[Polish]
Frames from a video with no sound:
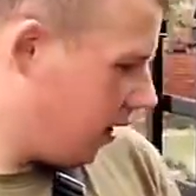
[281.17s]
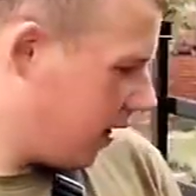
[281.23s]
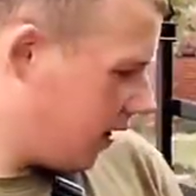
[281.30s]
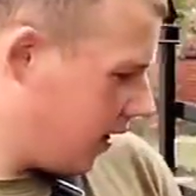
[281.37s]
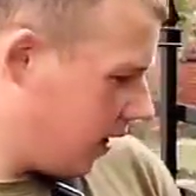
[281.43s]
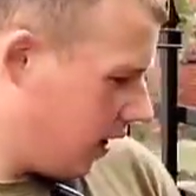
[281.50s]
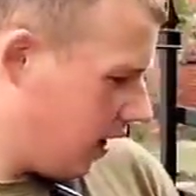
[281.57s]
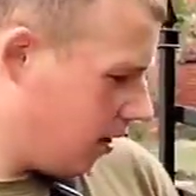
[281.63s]
dla
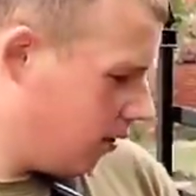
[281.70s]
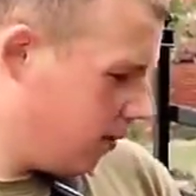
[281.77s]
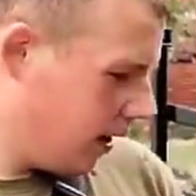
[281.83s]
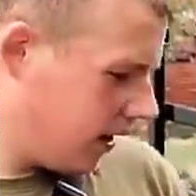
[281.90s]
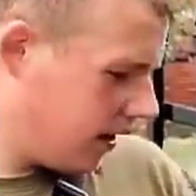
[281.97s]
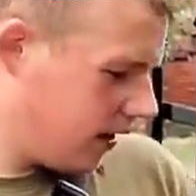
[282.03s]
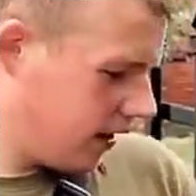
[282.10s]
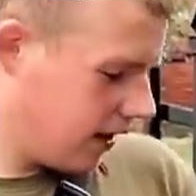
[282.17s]
orkiestry ten
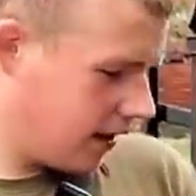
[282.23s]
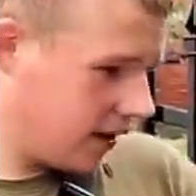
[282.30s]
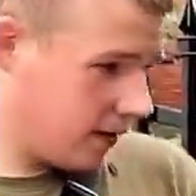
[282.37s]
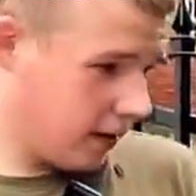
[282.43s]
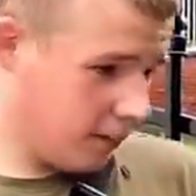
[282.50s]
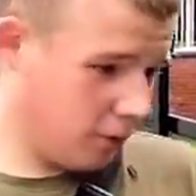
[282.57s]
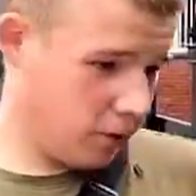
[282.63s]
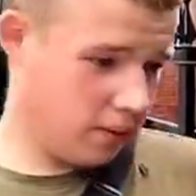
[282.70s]
obiekt na,
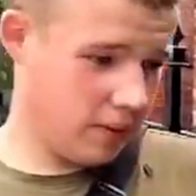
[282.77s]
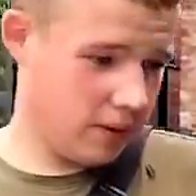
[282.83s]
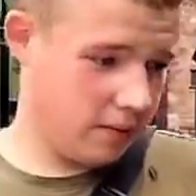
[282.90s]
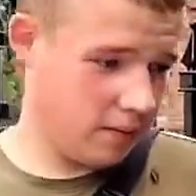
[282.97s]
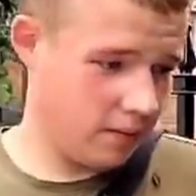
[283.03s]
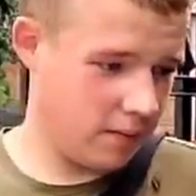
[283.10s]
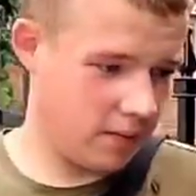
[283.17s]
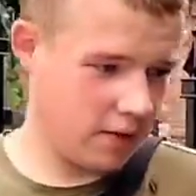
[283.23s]
na próby.
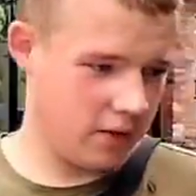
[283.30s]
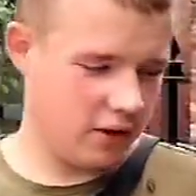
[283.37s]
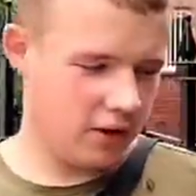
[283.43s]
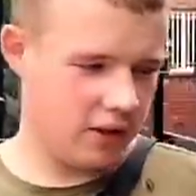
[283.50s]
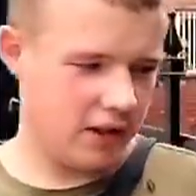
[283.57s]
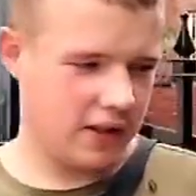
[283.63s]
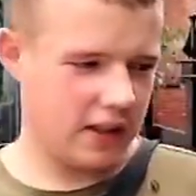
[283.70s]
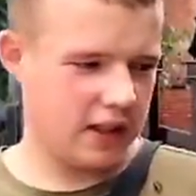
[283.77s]

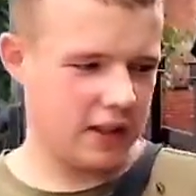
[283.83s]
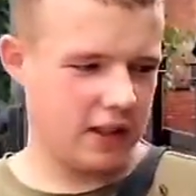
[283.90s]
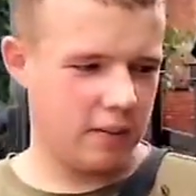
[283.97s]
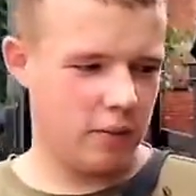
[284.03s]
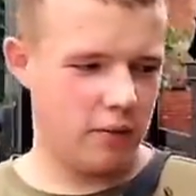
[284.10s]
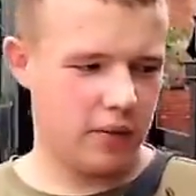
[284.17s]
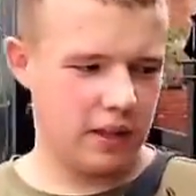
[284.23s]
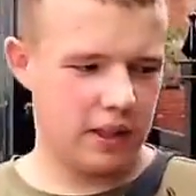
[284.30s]
No niestety
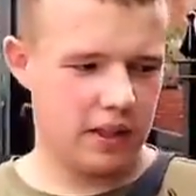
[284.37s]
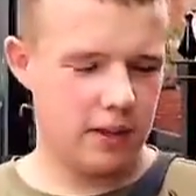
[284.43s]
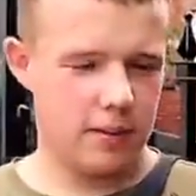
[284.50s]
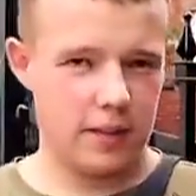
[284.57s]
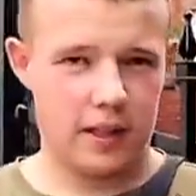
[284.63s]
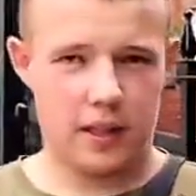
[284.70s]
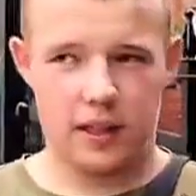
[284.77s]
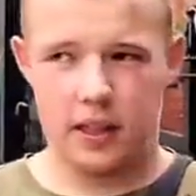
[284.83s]
sam był w
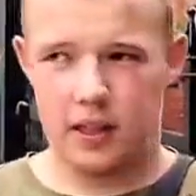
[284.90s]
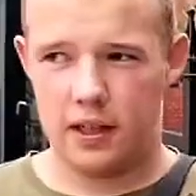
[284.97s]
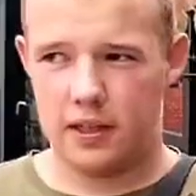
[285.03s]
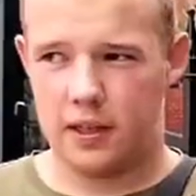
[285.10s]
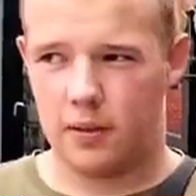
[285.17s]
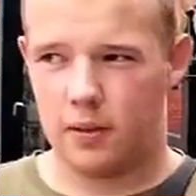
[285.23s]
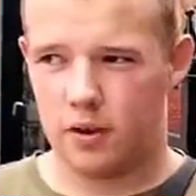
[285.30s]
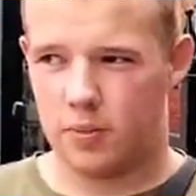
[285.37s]
fatalnym stanie,
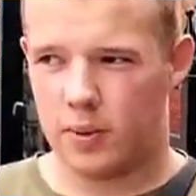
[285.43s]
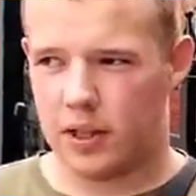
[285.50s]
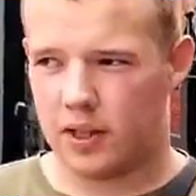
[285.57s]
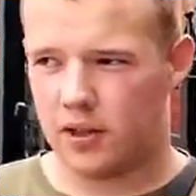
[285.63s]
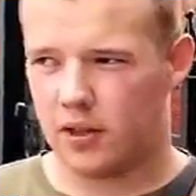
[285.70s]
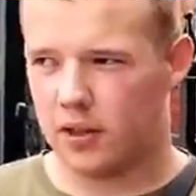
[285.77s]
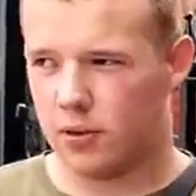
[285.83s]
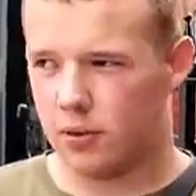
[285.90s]
liceum go już
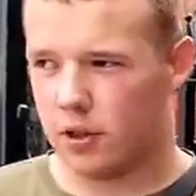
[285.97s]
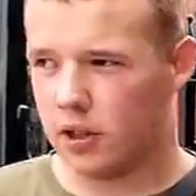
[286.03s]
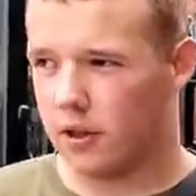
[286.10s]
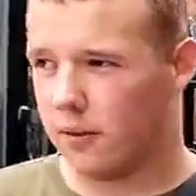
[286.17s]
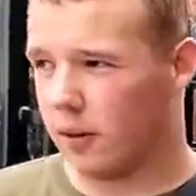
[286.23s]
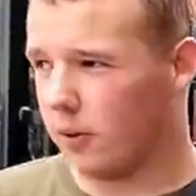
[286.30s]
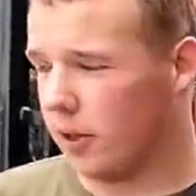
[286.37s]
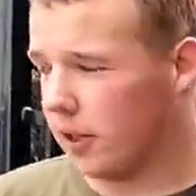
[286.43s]
praktycznie nie
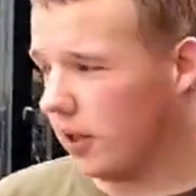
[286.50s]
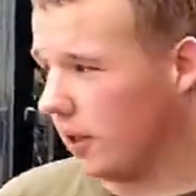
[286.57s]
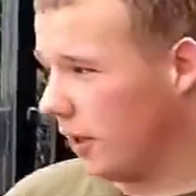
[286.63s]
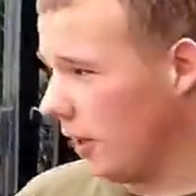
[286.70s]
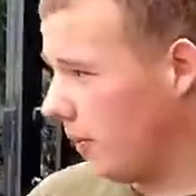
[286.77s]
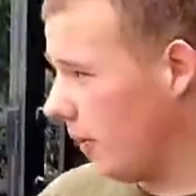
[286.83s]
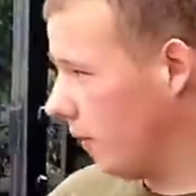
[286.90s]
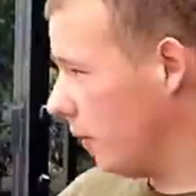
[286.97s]
użytkowało,
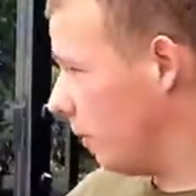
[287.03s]
jedynie